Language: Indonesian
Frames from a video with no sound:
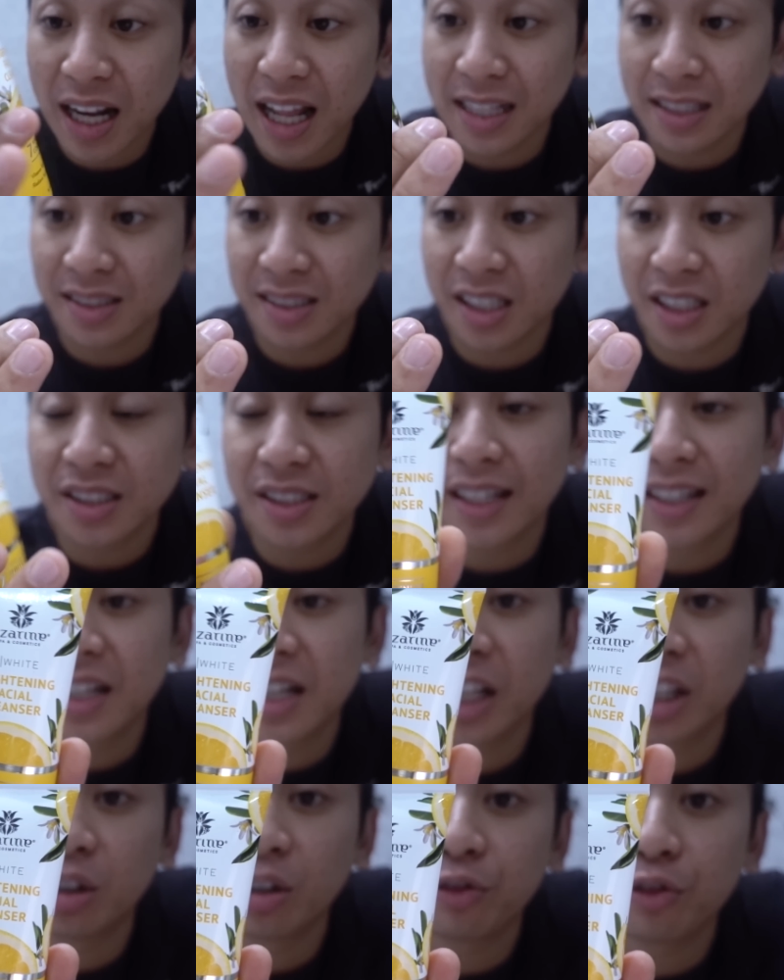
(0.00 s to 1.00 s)
cleanser jadi
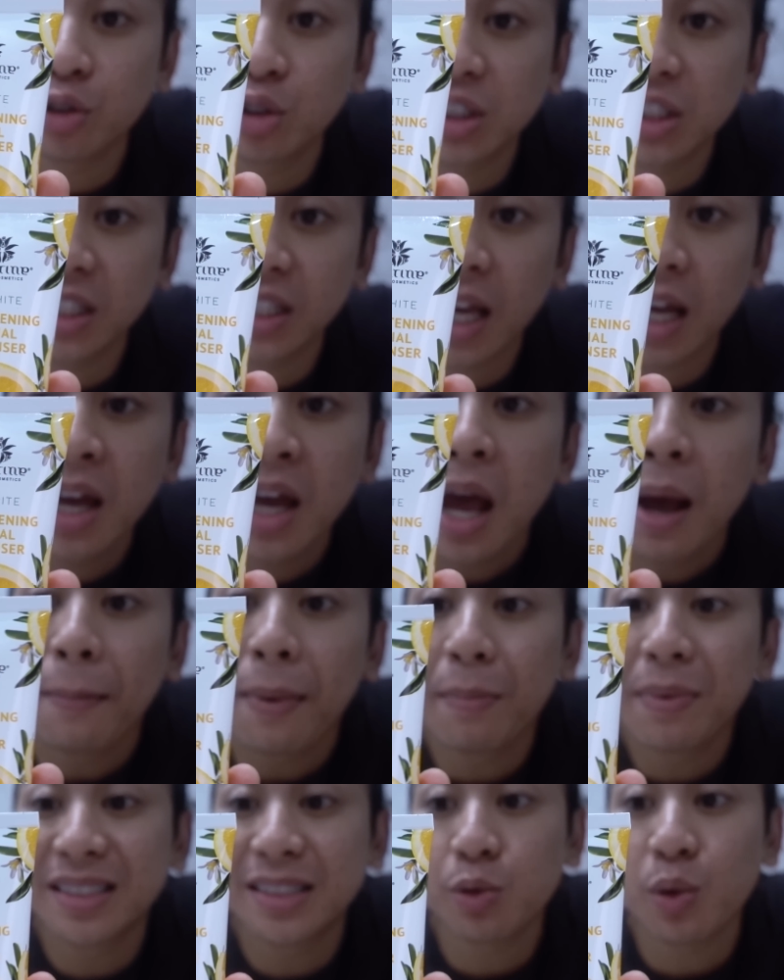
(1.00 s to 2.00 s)
dia itu fungsinya
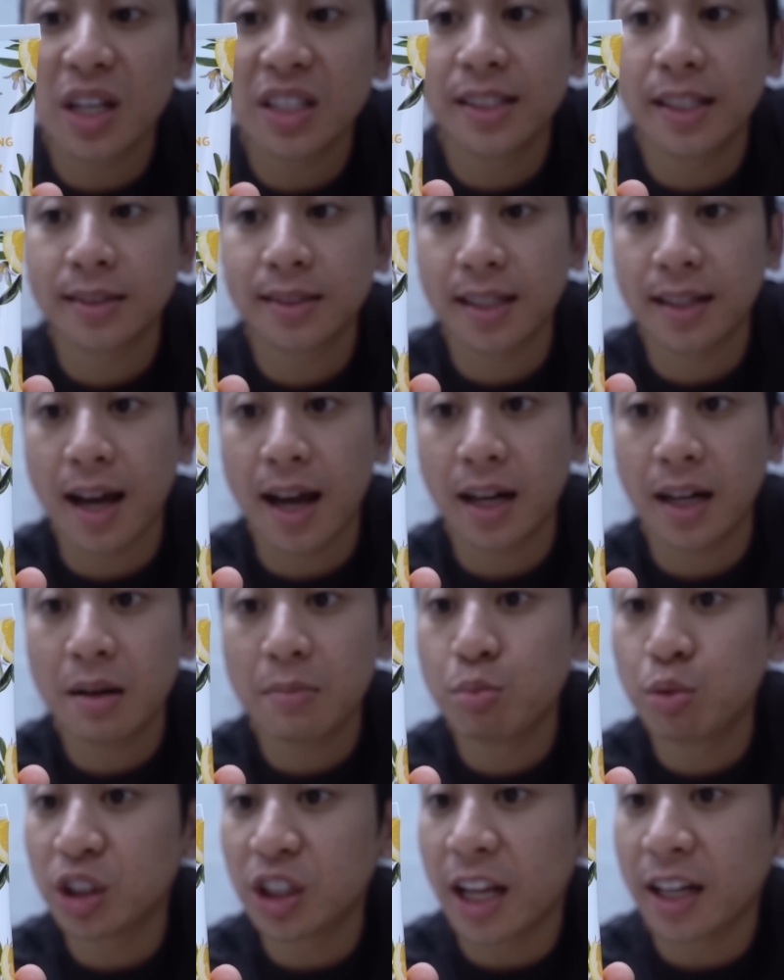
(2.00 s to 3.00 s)
pembersih wajah yang segar
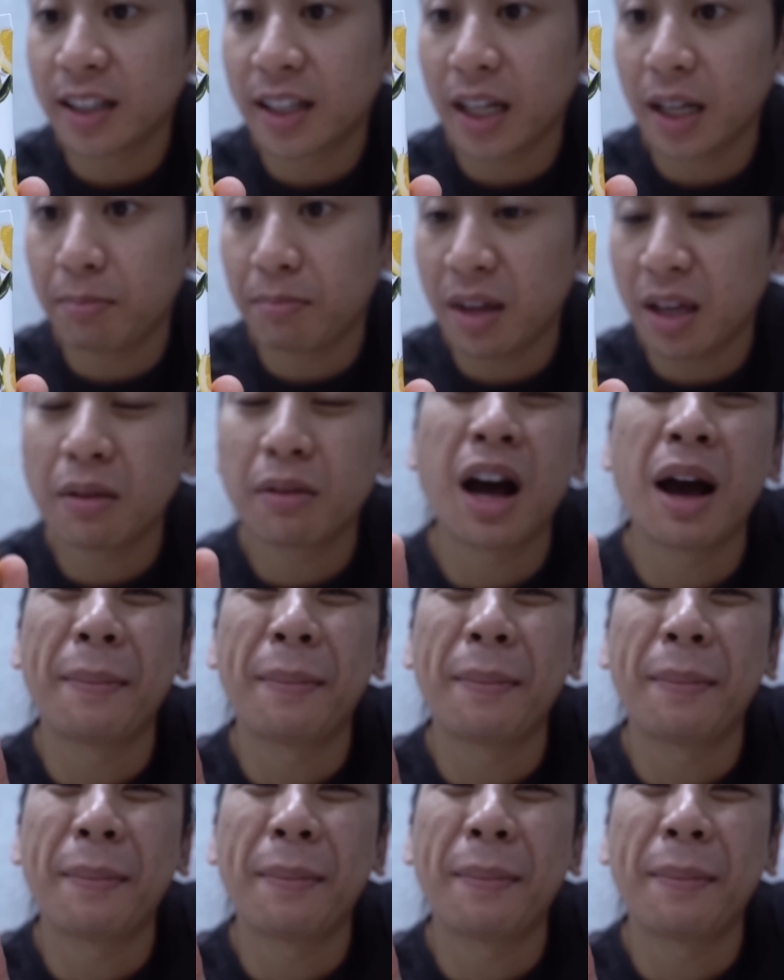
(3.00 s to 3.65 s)
lembut dan creamy